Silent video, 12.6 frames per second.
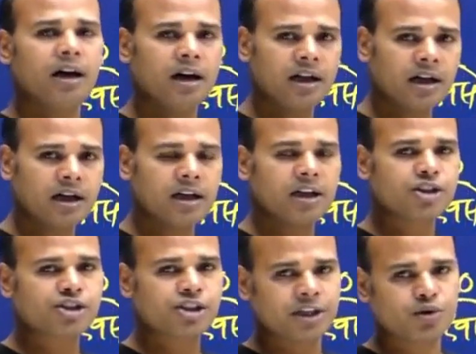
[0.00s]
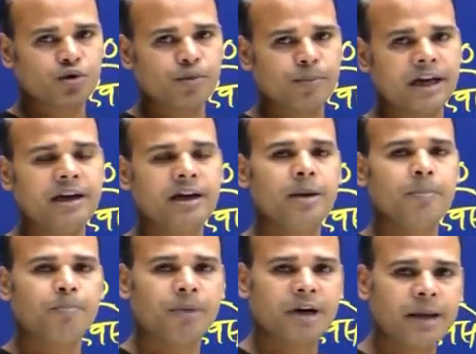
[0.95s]
अलग अलग क्षेत्रों में
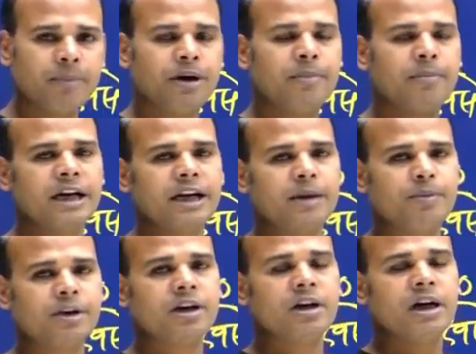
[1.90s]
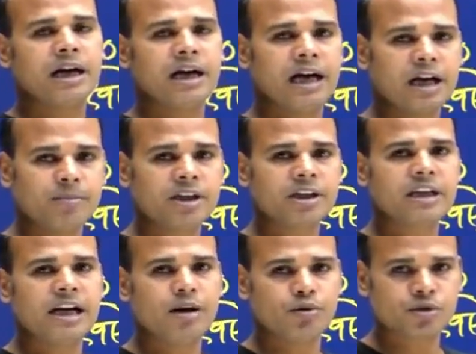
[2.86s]
बड़े पैमाने पर कार्बन
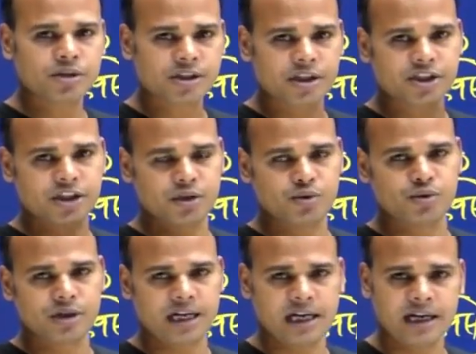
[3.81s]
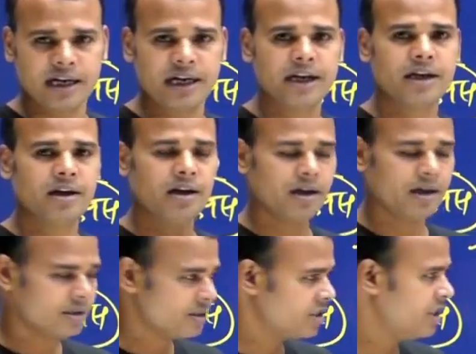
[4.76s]
का उत्सर्जन हो रहा है
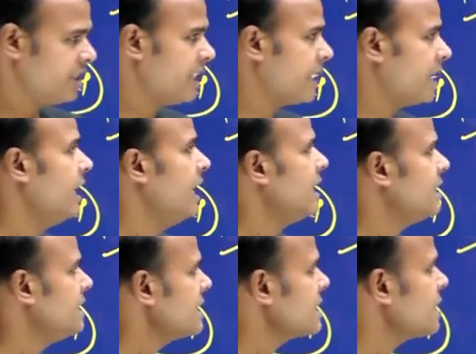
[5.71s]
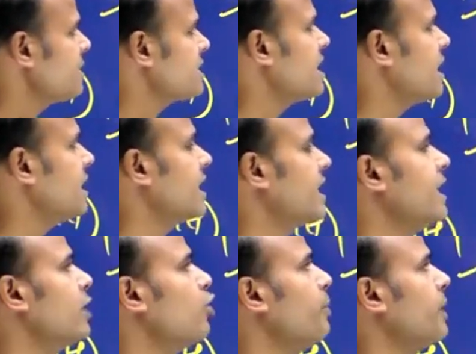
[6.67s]
ठीक है ये समस्या
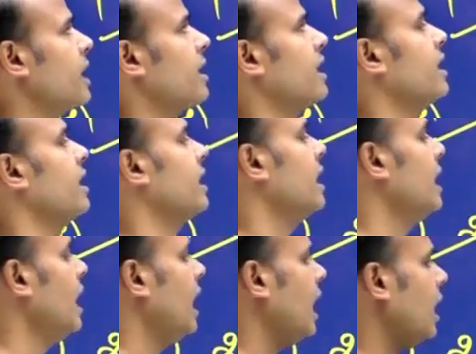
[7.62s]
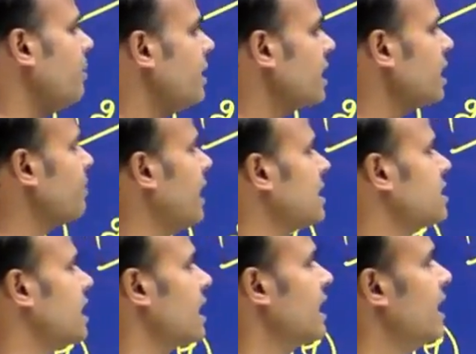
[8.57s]
देखने को मिल रही है अब अगर बात
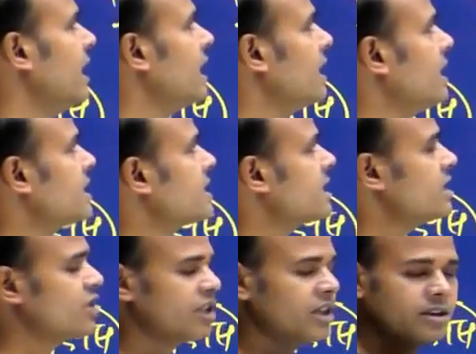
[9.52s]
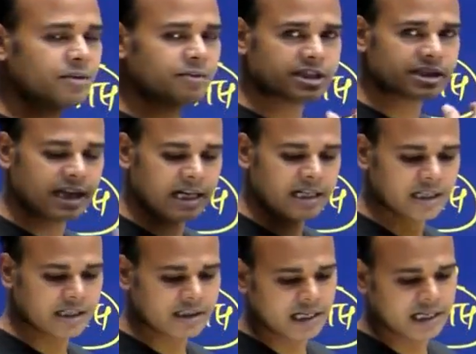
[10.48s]
कर लें कि इसका क्षेत्र विस्तार
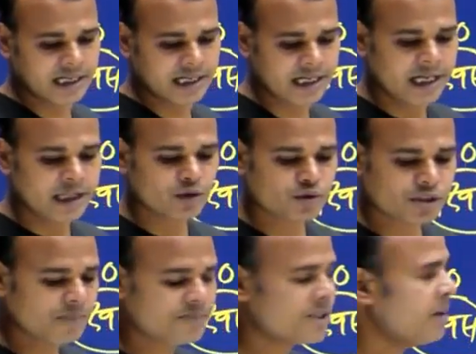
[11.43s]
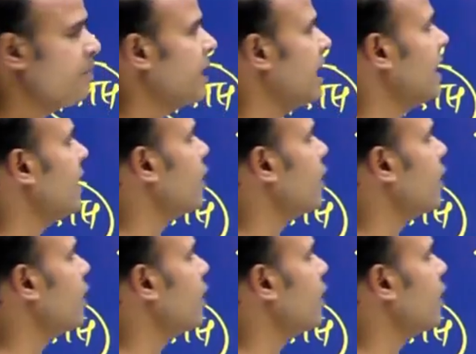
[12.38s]
कितना है तो सबसे पहले